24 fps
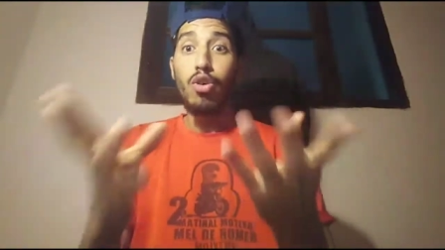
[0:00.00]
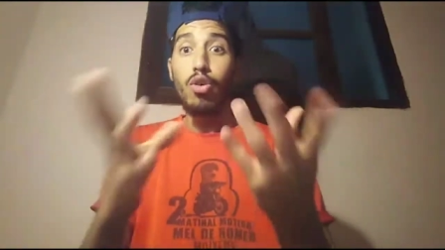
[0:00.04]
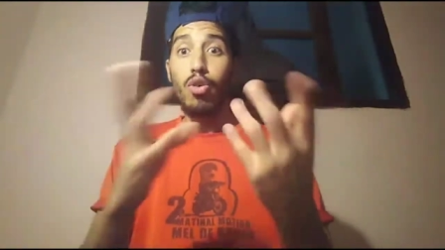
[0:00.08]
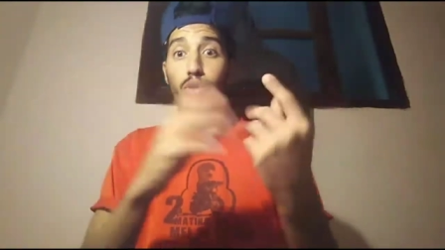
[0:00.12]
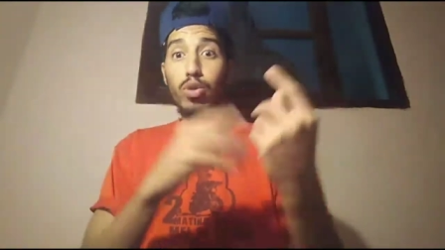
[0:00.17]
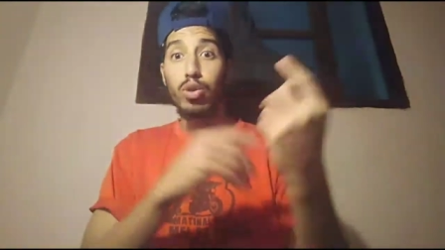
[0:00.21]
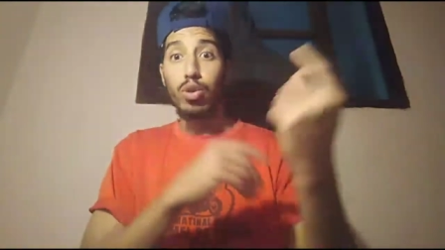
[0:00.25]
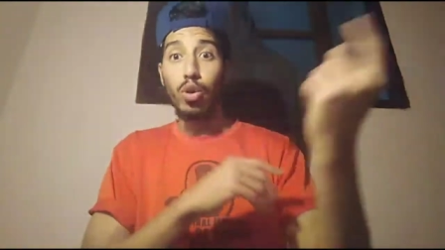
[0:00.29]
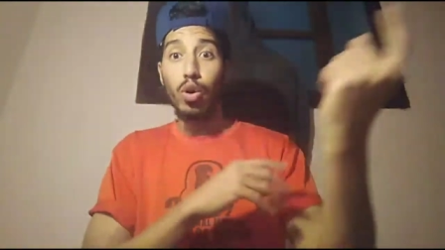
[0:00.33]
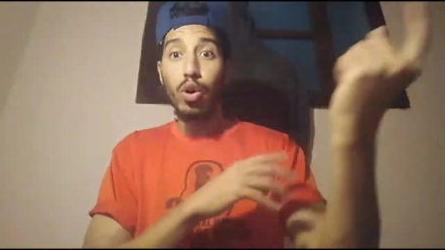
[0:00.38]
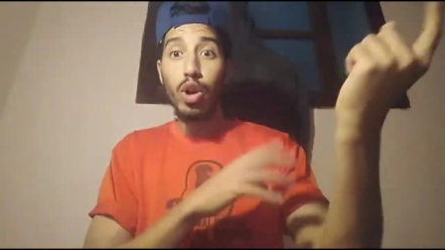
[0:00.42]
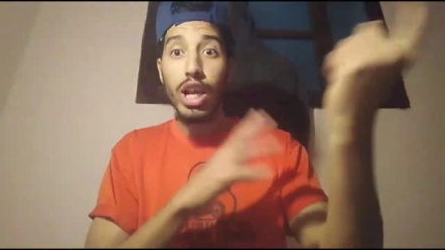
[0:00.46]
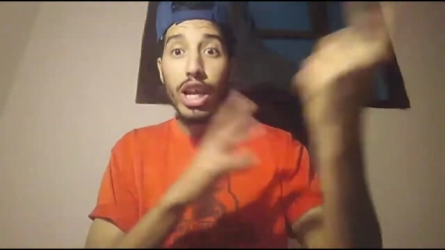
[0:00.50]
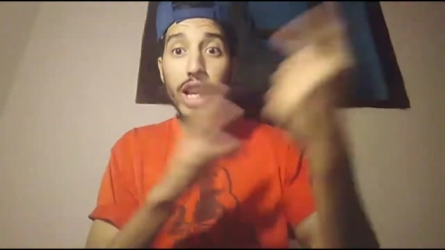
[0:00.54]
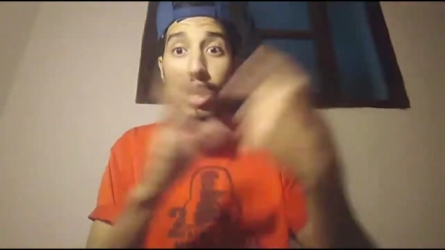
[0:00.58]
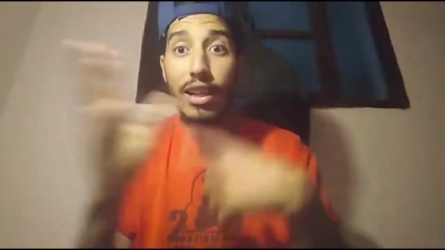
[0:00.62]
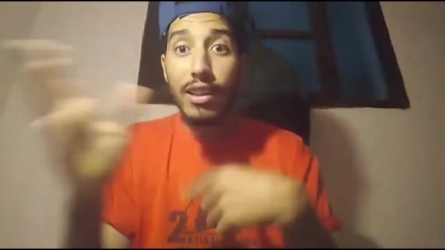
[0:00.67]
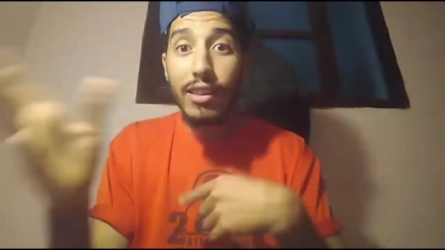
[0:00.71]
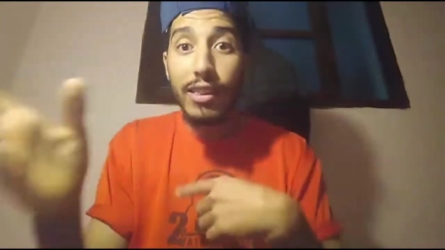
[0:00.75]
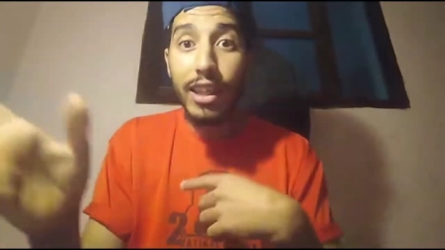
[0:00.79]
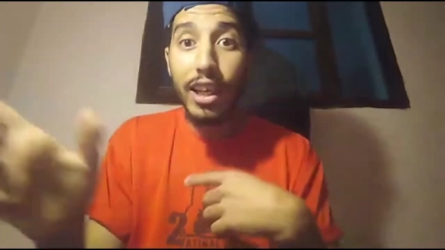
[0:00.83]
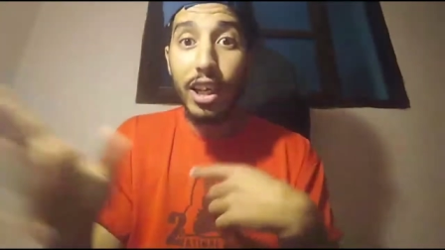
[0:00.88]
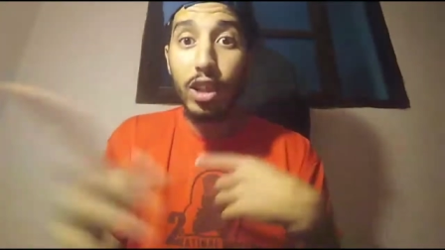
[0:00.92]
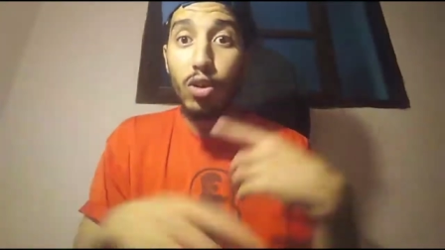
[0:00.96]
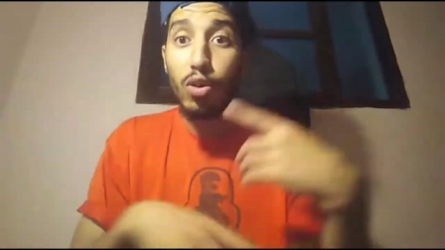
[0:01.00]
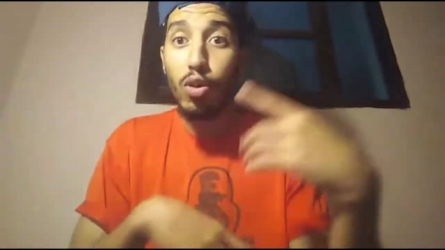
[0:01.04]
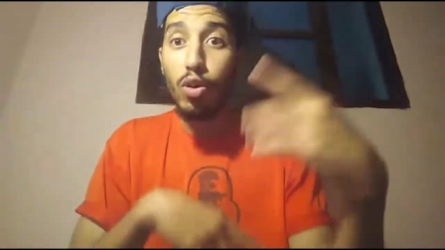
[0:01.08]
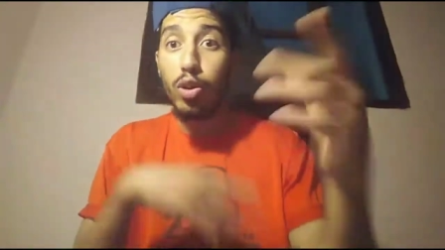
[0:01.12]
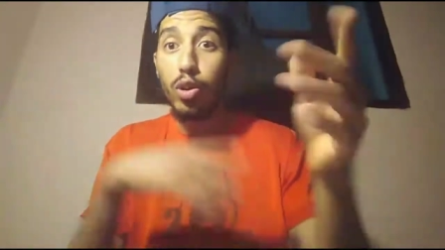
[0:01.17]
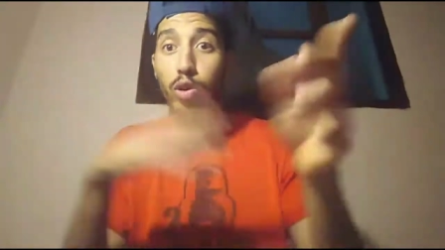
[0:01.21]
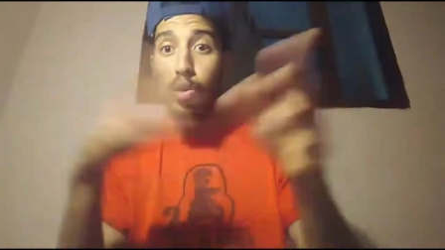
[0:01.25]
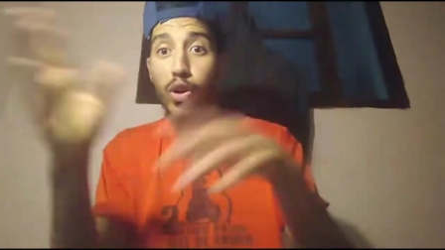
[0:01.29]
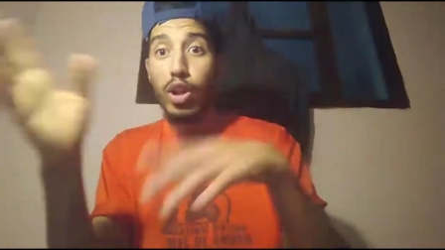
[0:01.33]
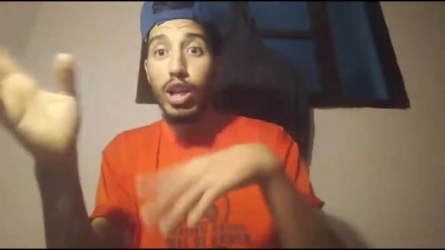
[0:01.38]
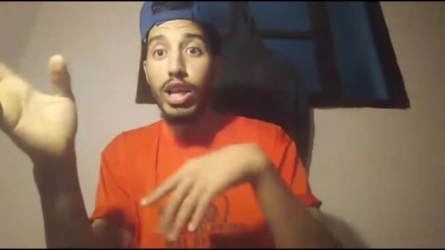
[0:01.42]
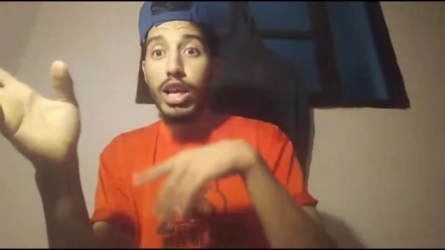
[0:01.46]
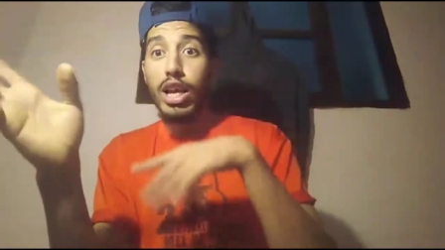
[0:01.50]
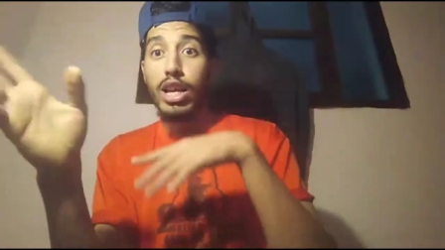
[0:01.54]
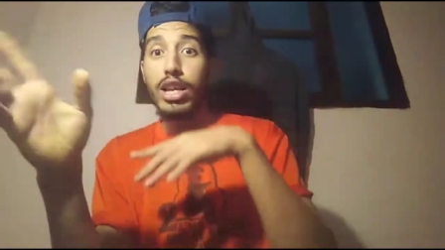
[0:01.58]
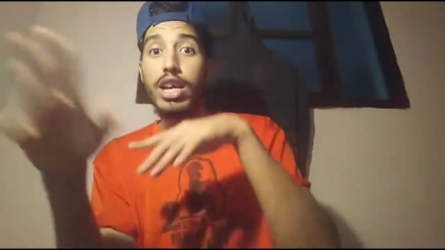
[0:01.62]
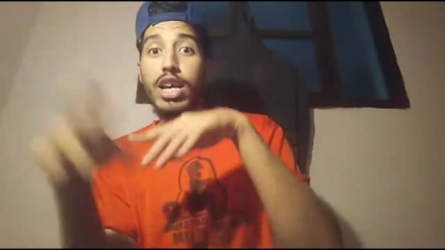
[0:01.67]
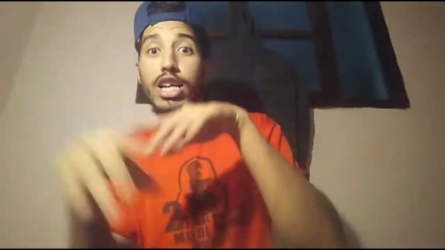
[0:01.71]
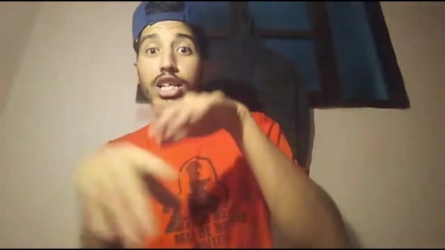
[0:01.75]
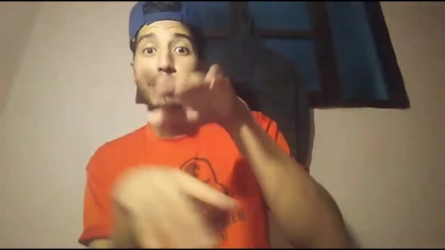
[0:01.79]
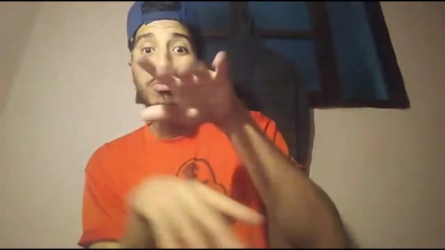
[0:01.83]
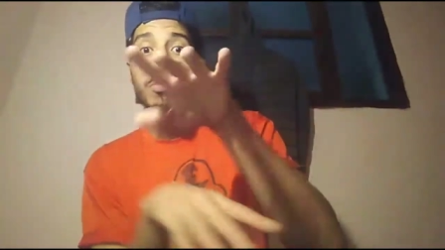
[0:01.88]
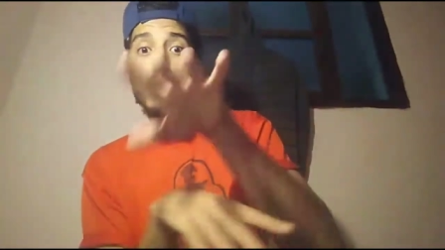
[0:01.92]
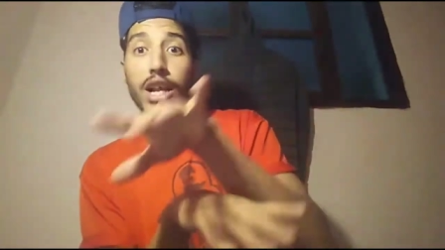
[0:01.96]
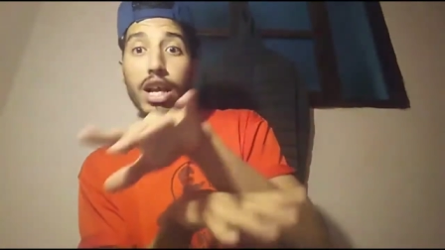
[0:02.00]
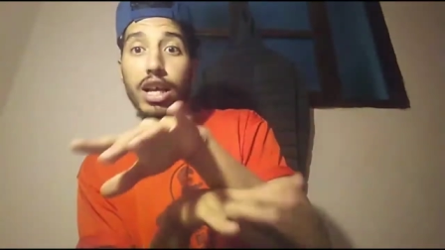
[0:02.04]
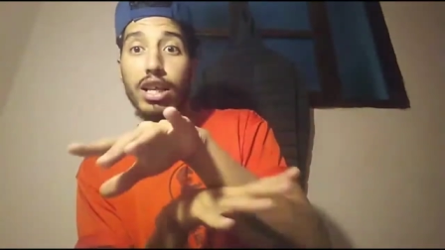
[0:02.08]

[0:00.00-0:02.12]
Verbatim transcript: وتدخل لي انا التيك توك وتلوح لي انا اجمل